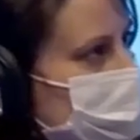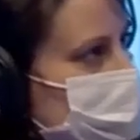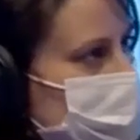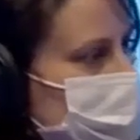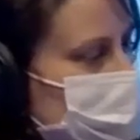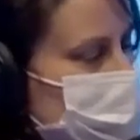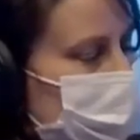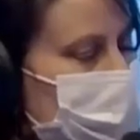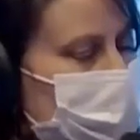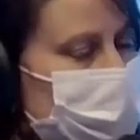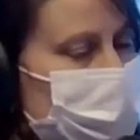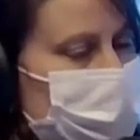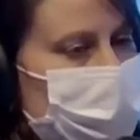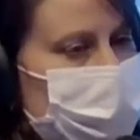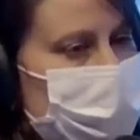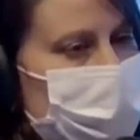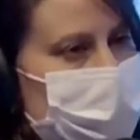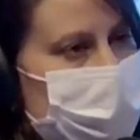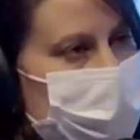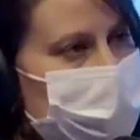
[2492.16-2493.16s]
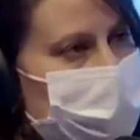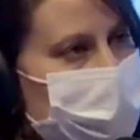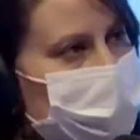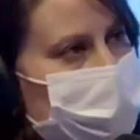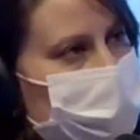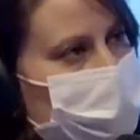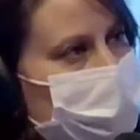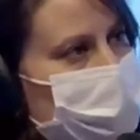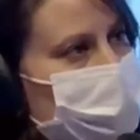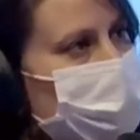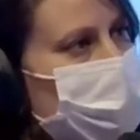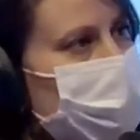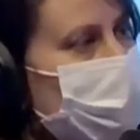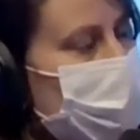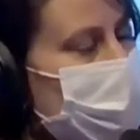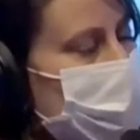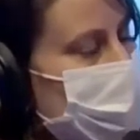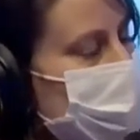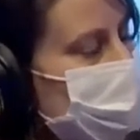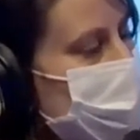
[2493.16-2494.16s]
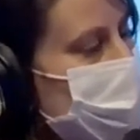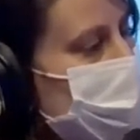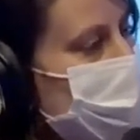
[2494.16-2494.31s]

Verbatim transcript: Esos son proyectos eh, muy